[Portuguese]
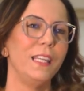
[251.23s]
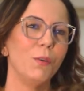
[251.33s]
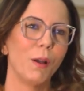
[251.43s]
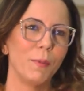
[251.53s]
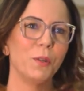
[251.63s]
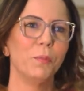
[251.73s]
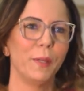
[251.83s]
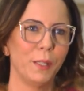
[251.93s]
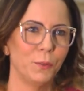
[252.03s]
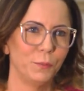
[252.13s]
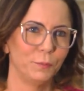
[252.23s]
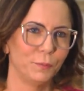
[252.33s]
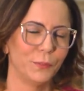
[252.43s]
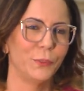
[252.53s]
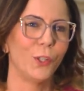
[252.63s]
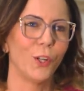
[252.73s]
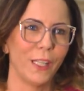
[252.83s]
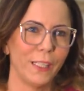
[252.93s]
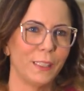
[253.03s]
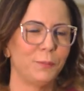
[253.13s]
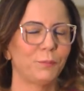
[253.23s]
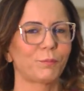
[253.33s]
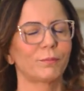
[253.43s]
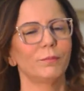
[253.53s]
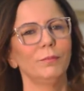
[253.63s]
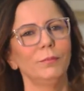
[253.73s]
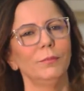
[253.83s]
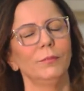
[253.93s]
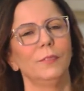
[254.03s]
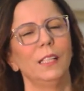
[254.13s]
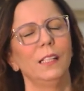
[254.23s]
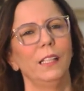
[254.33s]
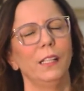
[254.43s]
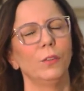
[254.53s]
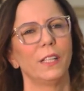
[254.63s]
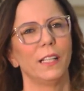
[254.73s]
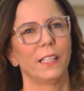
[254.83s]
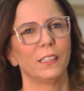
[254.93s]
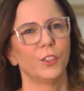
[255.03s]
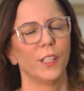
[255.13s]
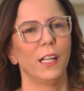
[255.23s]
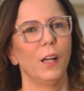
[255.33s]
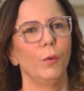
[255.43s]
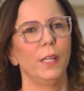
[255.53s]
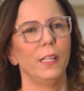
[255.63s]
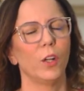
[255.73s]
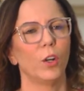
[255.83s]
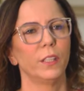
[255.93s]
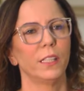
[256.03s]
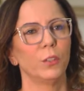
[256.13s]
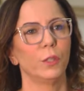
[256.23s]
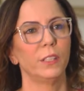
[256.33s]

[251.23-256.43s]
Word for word: E um amigo meu, um colega, né, eu, delegada geral, ele, coordenador